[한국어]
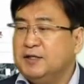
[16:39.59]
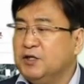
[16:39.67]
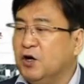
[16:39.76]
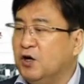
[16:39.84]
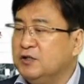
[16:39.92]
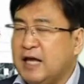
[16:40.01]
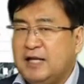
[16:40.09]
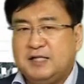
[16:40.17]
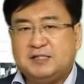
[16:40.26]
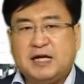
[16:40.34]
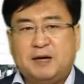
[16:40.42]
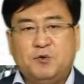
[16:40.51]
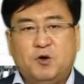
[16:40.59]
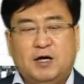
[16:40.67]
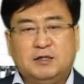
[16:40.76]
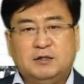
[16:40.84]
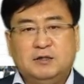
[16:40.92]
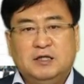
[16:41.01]
연예인이
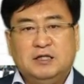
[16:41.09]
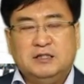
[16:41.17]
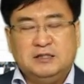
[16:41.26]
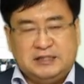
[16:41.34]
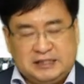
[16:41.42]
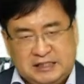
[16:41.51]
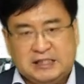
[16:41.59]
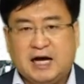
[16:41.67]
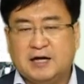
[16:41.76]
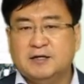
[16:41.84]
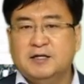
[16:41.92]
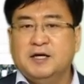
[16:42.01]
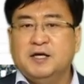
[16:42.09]
참여하는 신앙,